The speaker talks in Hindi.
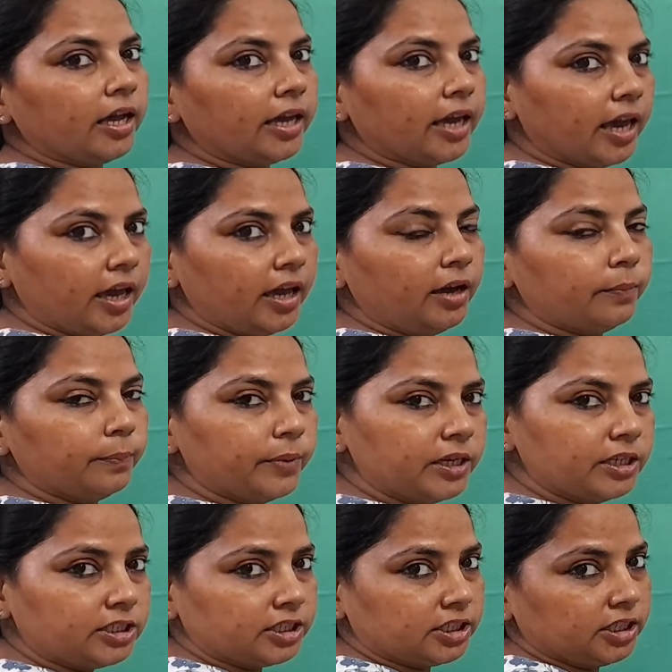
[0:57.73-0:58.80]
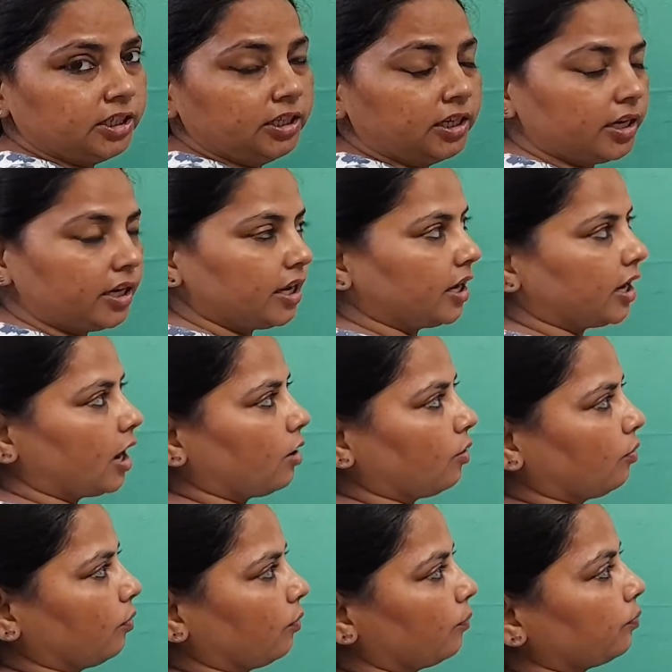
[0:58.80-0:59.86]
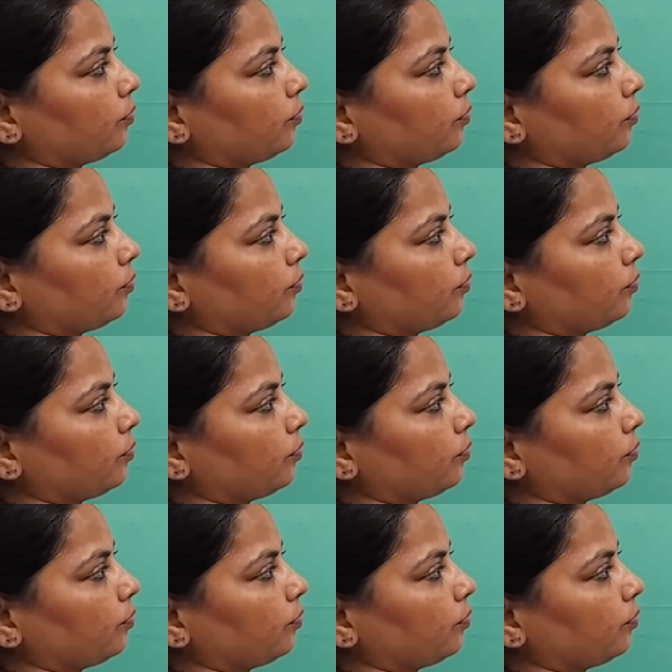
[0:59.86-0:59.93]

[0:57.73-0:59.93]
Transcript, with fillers: के बीच की रेखा को